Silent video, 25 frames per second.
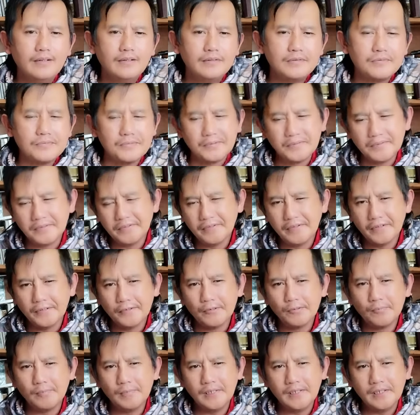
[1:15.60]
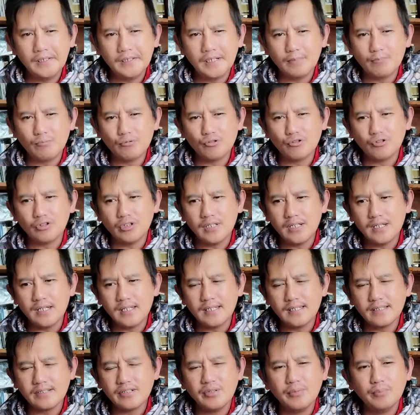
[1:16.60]
So una na dumag,
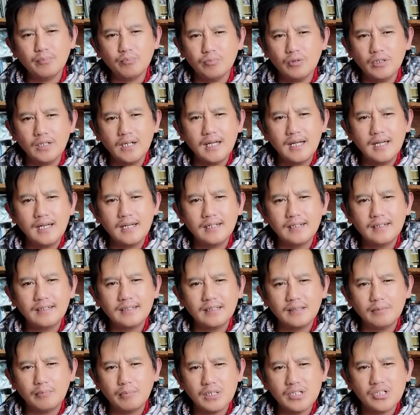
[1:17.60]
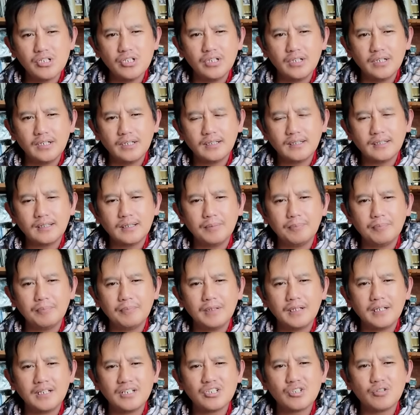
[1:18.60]
apusta, simple lang, kan basit, tip
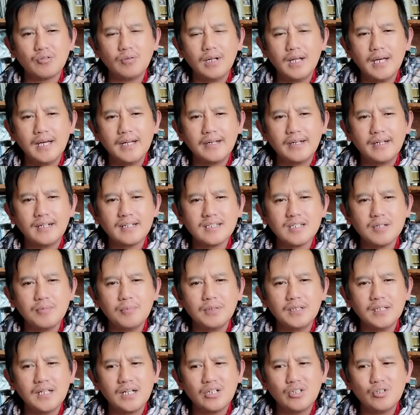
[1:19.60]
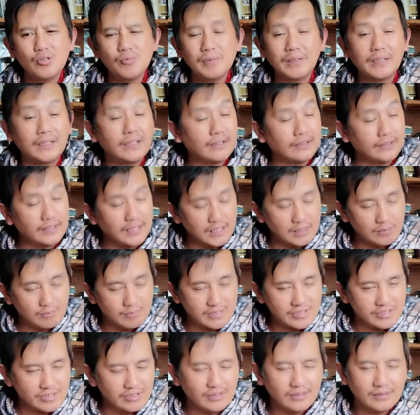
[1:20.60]
nag-eskwilaan na nga seminaryo, matagtagi
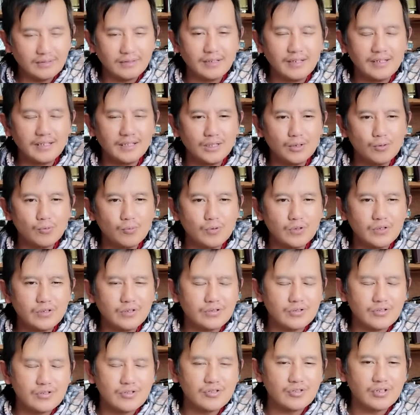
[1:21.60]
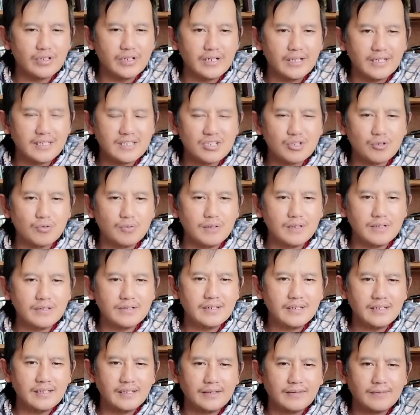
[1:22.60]
basit, dagiti workers nga nag-eskwila
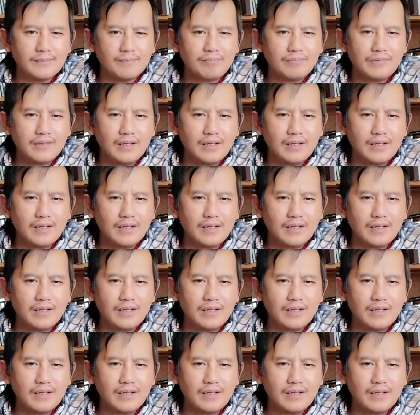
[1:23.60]
jay. Eh.